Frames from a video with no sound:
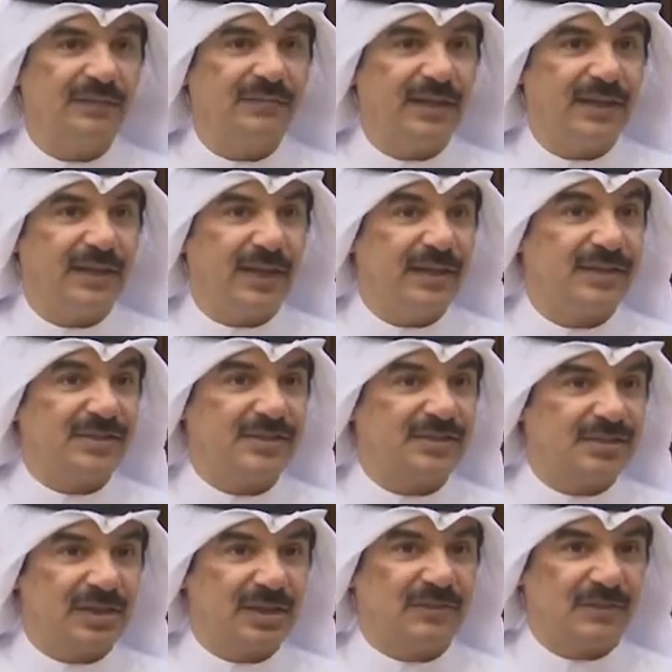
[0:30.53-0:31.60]
فهذا
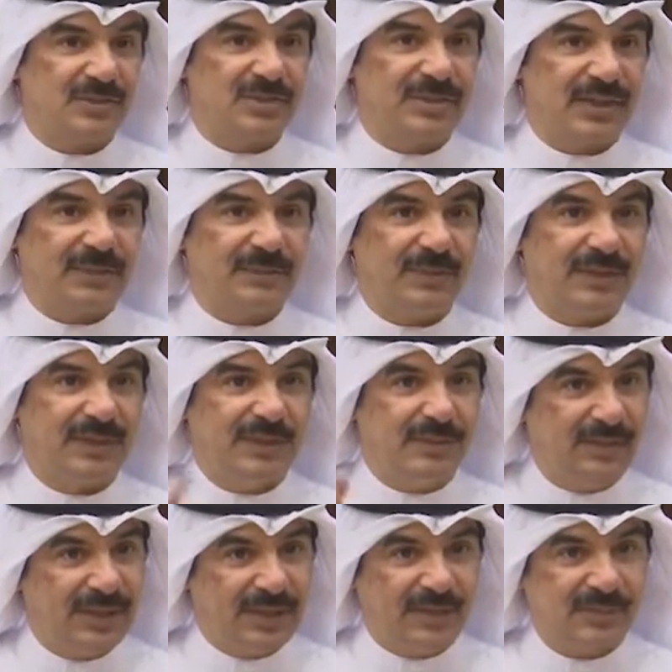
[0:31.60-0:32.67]
استشراف المستقبل
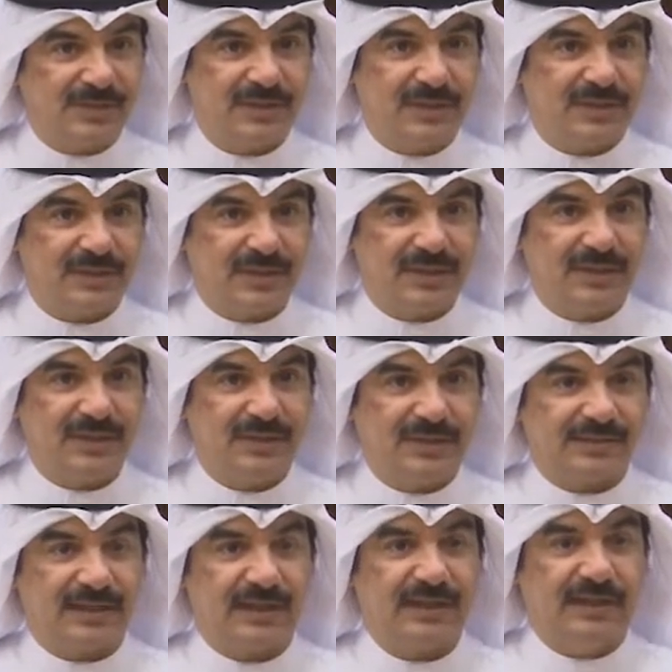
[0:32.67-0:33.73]
يمنح وزير الداخلية
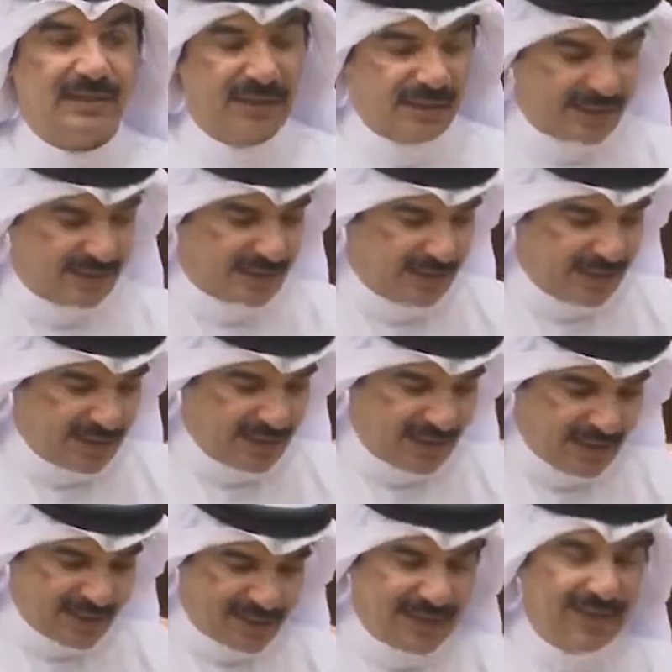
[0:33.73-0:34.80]
صلاحية
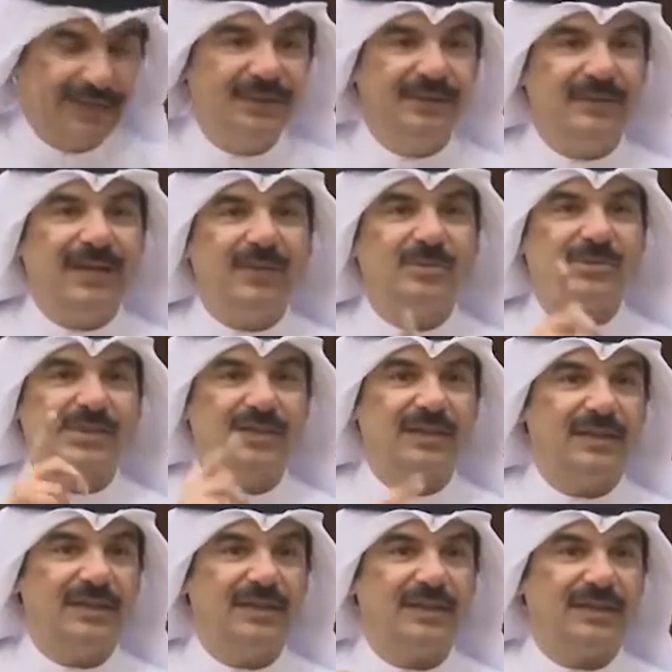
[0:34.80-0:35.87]
تحديد أي
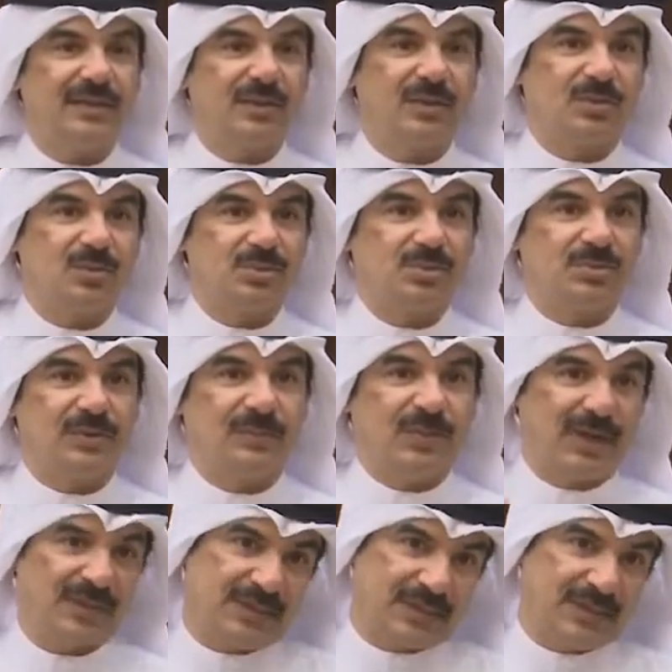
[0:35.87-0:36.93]
وسيلة للخروج
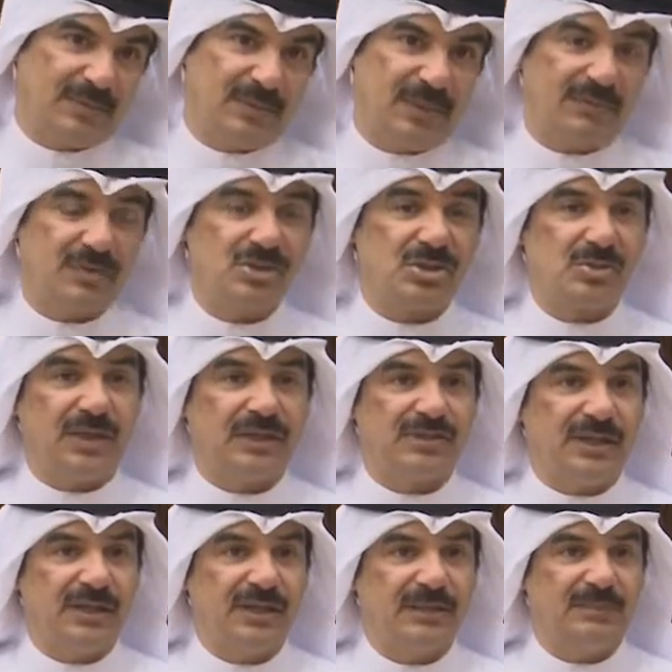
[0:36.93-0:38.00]
والمغادرة من منافذ سواء
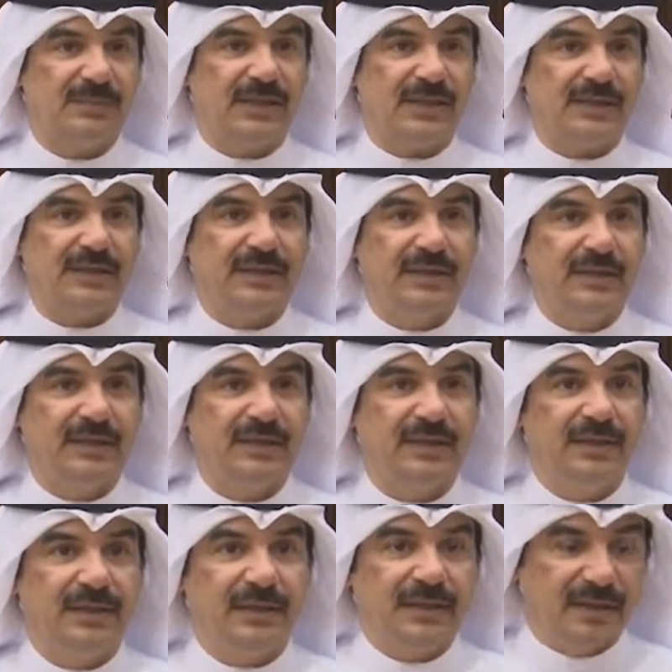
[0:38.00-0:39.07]
أجانب بحرينيين
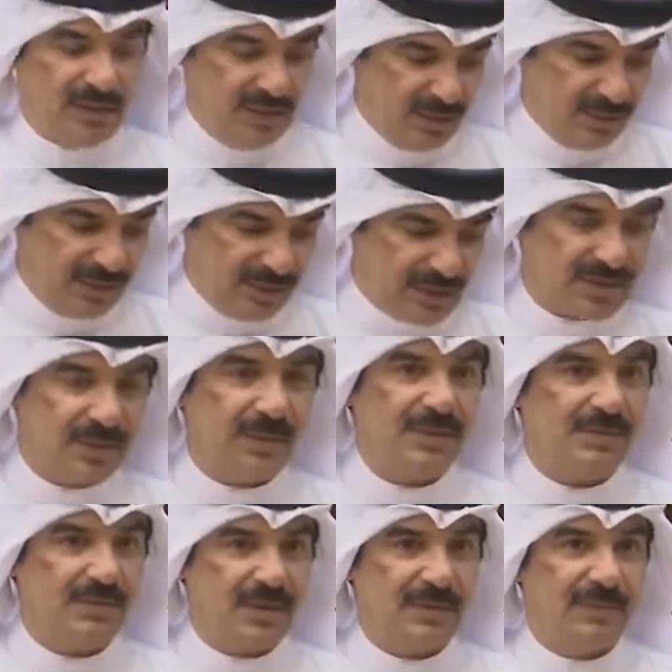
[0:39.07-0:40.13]
اليوم احنا
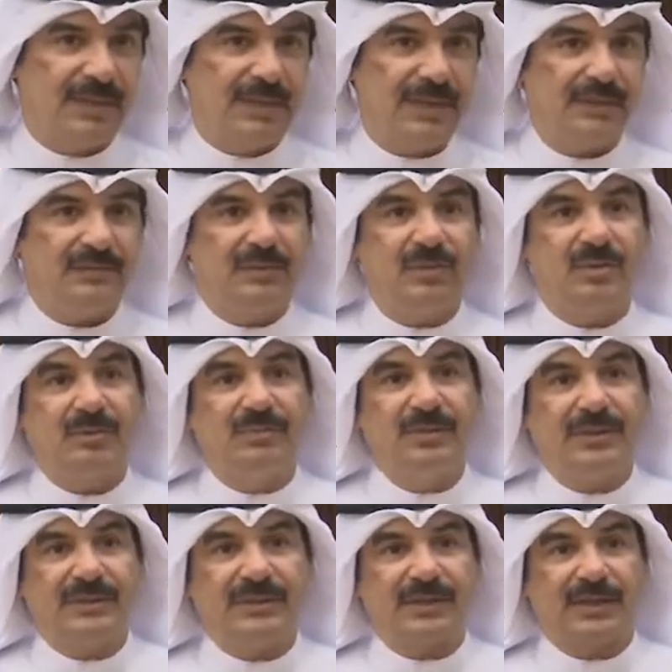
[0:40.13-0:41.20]
الجواز مثل ما نعرف انه بيكون
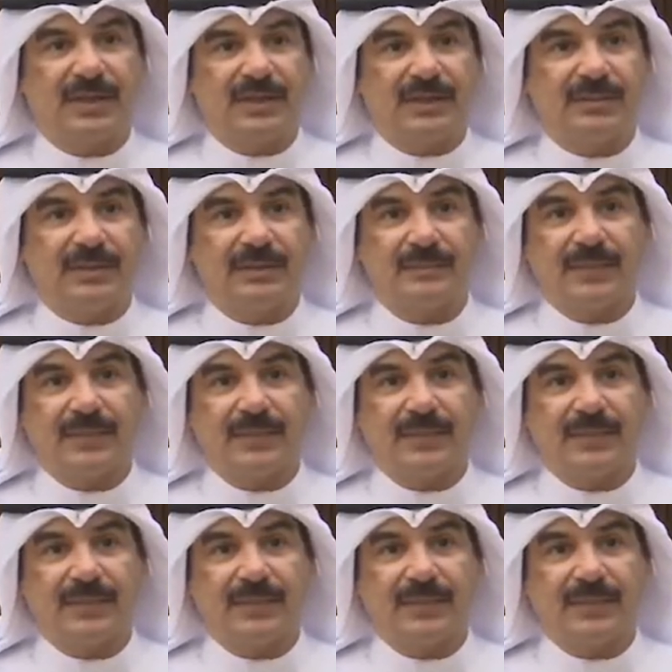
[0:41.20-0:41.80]
بيومترك قريبا